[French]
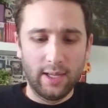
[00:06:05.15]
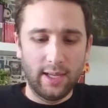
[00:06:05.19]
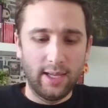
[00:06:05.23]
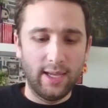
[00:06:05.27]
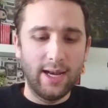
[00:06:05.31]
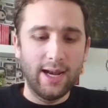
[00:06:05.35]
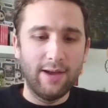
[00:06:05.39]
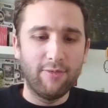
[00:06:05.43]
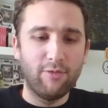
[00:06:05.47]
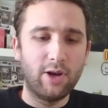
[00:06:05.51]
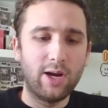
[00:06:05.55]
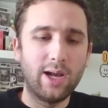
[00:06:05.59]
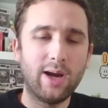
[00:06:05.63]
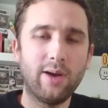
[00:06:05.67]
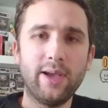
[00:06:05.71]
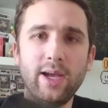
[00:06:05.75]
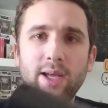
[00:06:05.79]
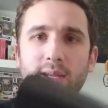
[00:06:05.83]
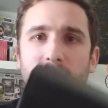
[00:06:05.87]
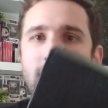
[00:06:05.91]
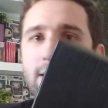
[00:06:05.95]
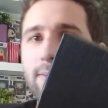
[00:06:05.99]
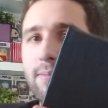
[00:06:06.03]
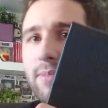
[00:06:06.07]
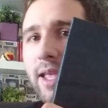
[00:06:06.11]
Et la voilà,
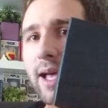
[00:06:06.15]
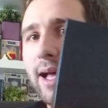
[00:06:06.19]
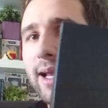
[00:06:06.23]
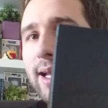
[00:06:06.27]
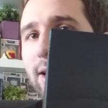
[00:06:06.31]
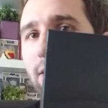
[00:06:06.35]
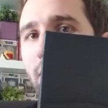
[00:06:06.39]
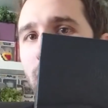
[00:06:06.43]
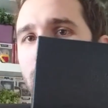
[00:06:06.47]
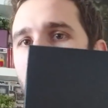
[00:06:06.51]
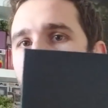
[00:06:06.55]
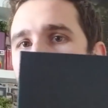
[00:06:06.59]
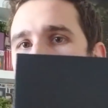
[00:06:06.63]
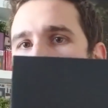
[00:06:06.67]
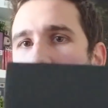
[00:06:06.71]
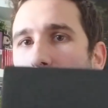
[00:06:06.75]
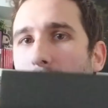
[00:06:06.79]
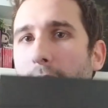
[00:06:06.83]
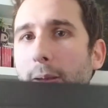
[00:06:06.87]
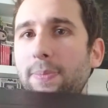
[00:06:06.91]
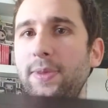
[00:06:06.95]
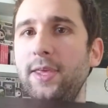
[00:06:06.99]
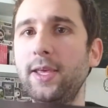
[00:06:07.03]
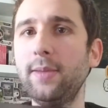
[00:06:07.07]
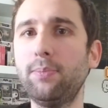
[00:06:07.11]
regardez, elle est dans son petit
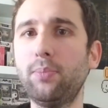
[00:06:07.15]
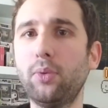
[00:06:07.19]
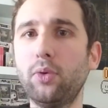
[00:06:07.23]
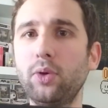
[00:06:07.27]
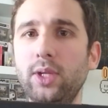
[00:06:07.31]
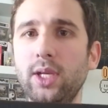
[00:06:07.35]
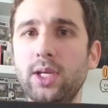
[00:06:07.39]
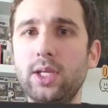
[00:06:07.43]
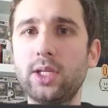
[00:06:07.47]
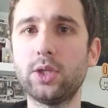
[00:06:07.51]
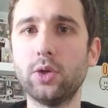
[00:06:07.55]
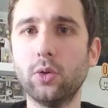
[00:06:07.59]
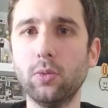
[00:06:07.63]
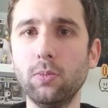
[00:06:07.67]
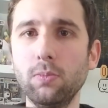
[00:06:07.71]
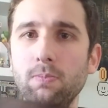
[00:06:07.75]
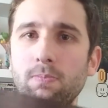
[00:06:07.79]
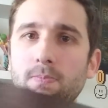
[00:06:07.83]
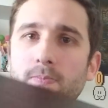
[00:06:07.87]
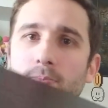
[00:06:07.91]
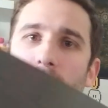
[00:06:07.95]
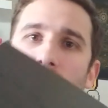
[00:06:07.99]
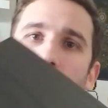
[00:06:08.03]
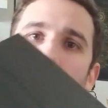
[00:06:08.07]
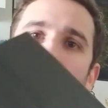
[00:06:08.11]
papier de protection
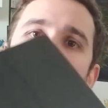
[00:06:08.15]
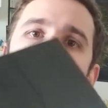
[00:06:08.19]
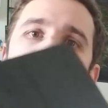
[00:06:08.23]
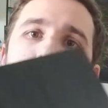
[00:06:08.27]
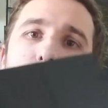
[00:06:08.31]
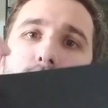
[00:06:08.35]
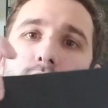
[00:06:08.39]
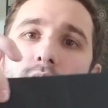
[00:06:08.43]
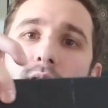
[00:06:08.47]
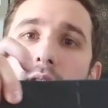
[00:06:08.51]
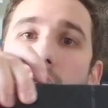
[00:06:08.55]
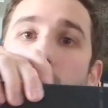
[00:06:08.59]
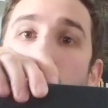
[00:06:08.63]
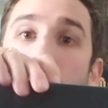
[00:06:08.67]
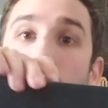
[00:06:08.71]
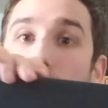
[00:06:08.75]
comme ceci.